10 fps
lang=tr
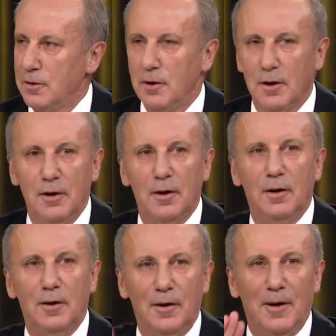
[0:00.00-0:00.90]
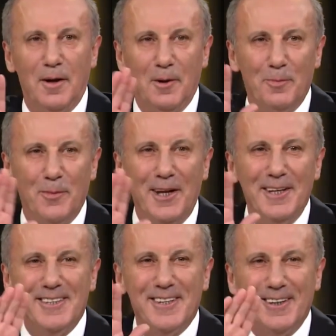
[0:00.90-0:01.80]
Sallayın lütfen buyurun hemen.
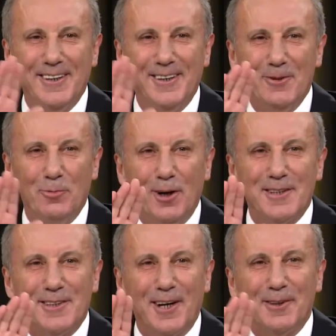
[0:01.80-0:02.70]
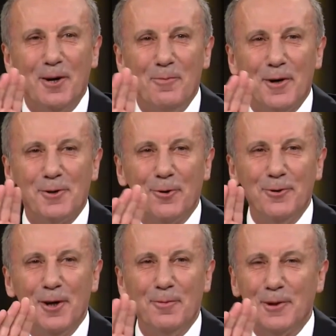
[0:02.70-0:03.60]
Meriç bak saklambaç
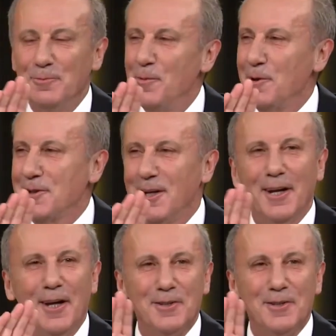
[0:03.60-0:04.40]
oynayamadım ama sana